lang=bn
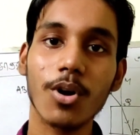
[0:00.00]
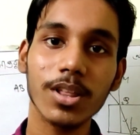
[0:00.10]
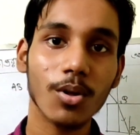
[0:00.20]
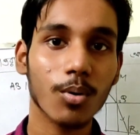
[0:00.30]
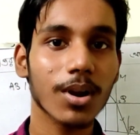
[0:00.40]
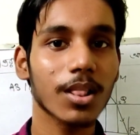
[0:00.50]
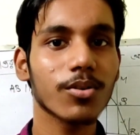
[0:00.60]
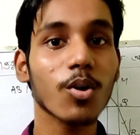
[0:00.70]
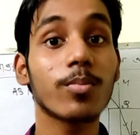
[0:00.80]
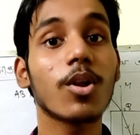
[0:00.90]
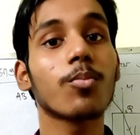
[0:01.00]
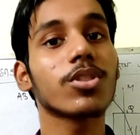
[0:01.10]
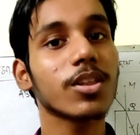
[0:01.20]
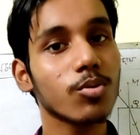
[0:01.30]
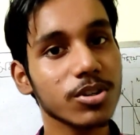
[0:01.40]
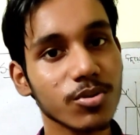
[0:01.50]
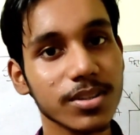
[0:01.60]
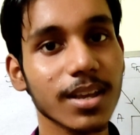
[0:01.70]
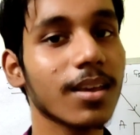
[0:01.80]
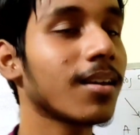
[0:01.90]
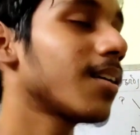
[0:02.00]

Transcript: ঘটে তখন আলোটা অবিলম্ব থেকে দূরে সরে যায়